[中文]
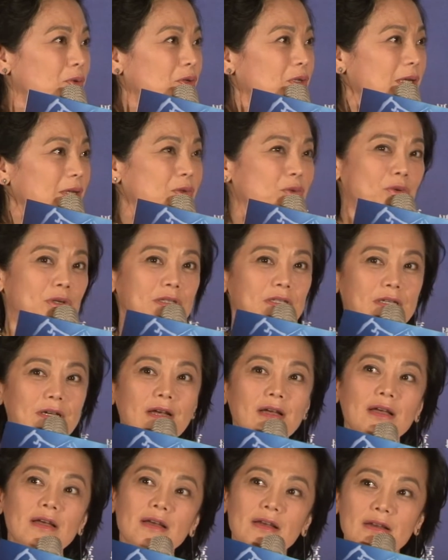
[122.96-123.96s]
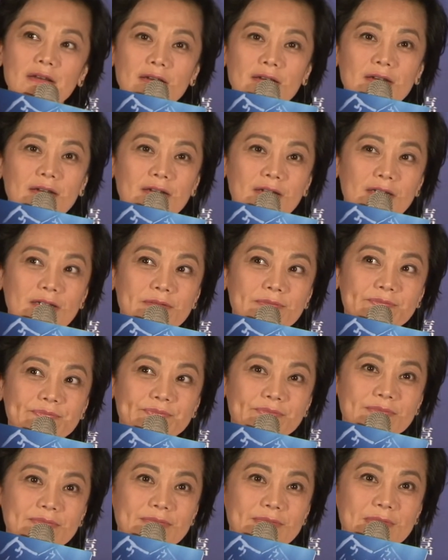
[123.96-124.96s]
多很多的，呃，
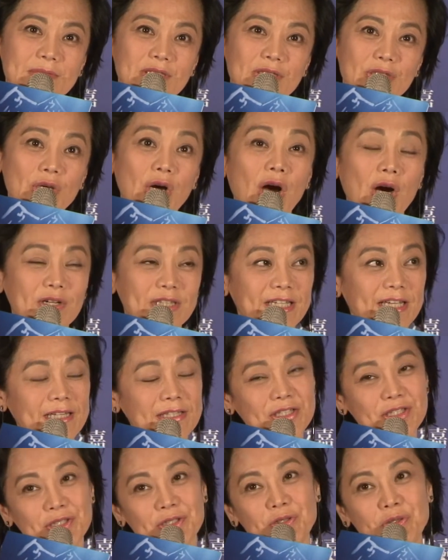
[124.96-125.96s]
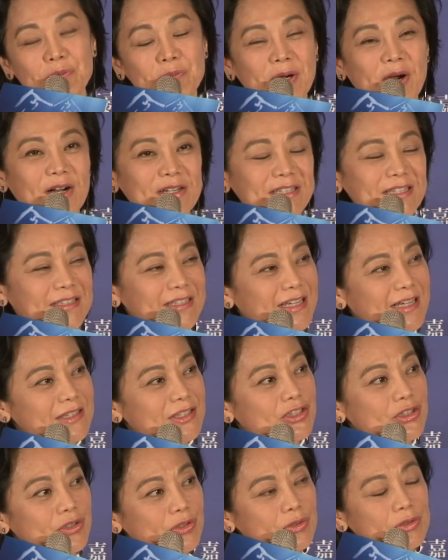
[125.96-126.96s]
有好天气有不好的天
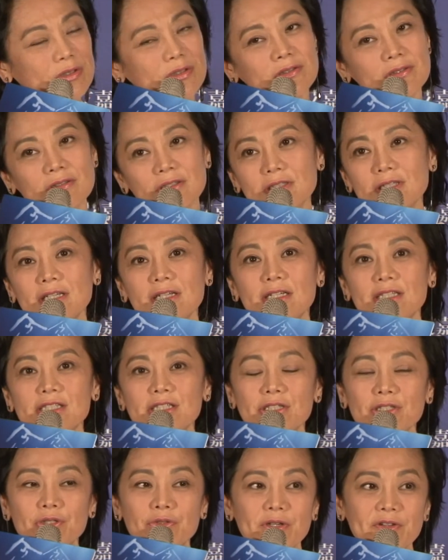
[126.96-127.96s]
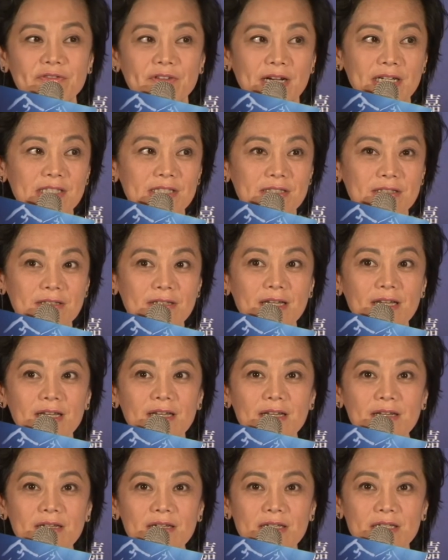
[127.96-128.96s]
气，有任何事情都会发生，
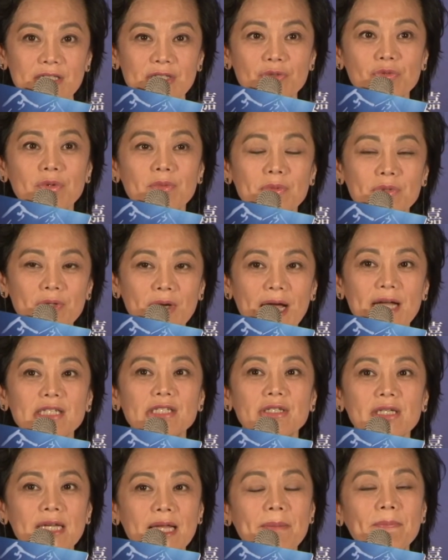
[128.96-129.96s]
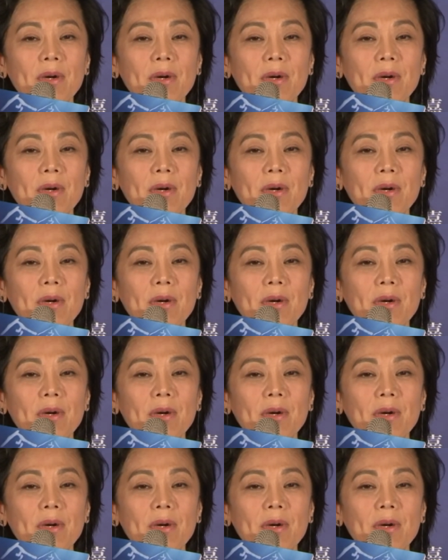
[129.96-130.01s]
可是我们都还是应该